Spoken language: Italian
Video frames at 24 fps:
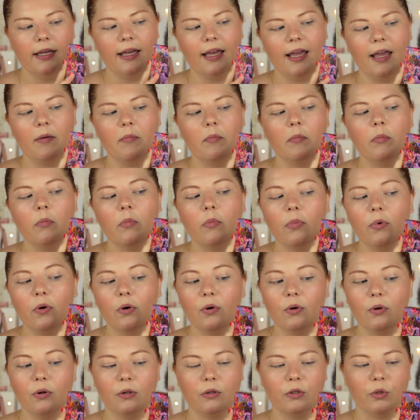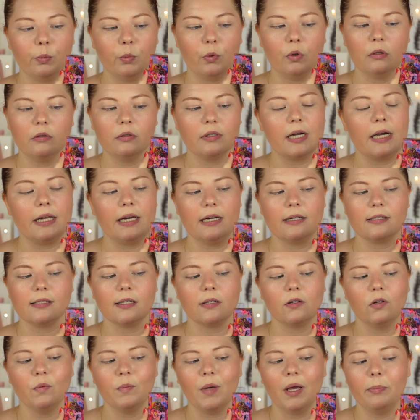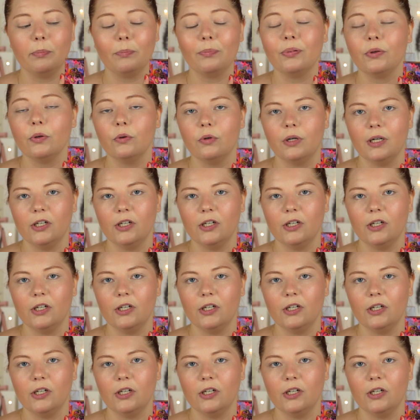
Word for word: è molto molto carina, secondo me più